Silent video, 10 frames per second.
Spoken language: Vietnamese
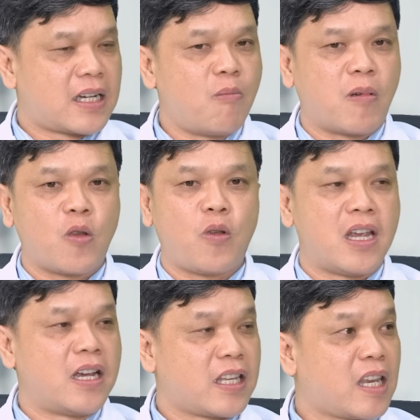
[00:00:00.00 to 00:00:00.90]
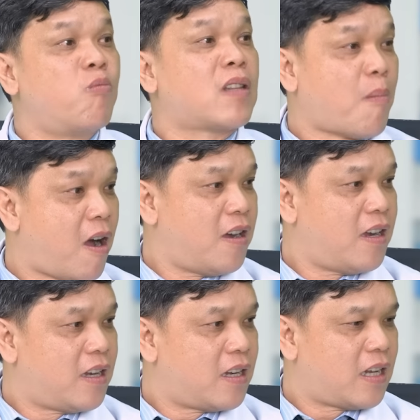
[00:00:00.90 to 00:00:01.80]
trong cái chuyện chống táo bón.
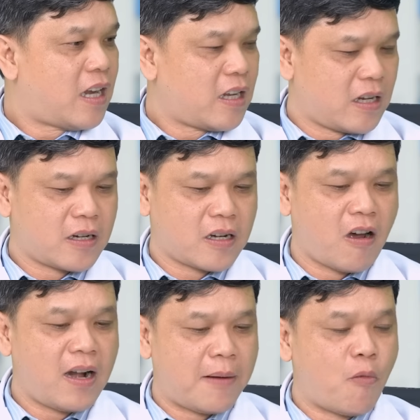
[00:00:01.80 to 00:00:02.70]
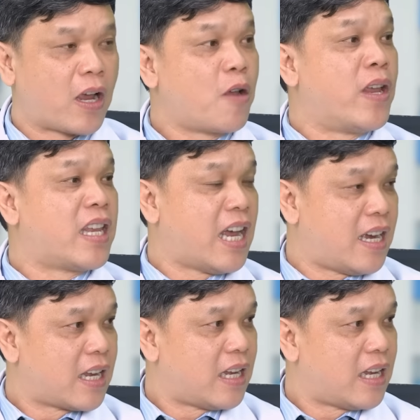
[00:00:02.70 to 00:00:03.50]
Đó là một cái nguyên nhân